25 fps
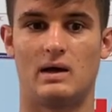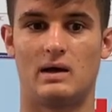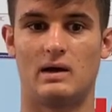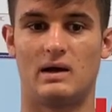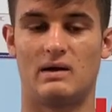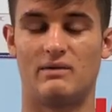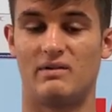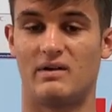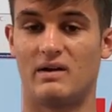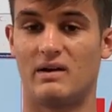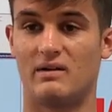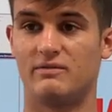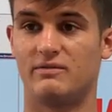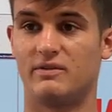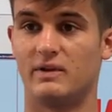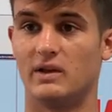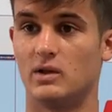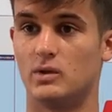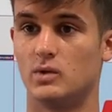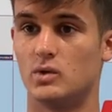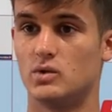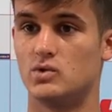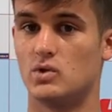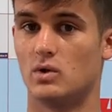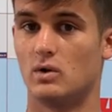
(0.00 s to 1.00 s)
avevano
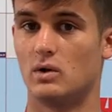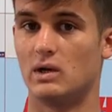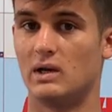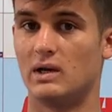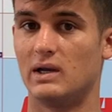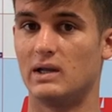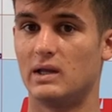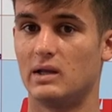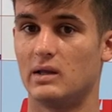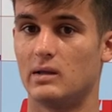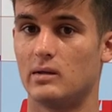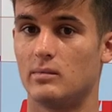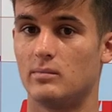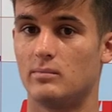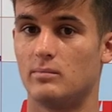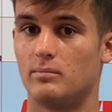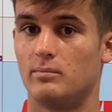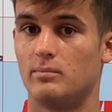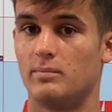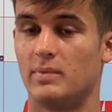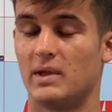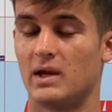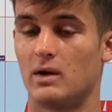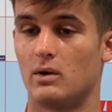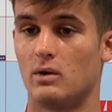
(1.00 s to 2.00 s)
finito i jolly,
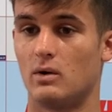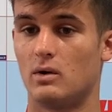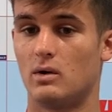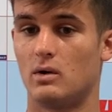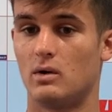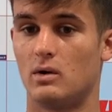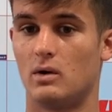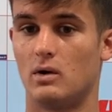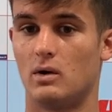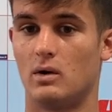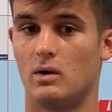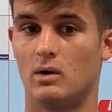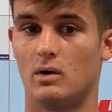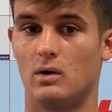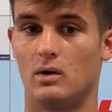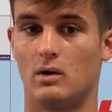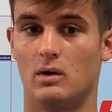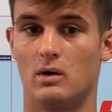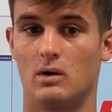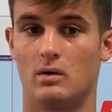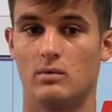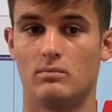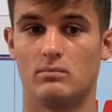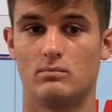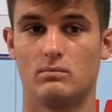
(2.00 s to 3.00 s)

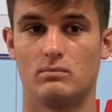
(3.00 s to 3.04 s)
però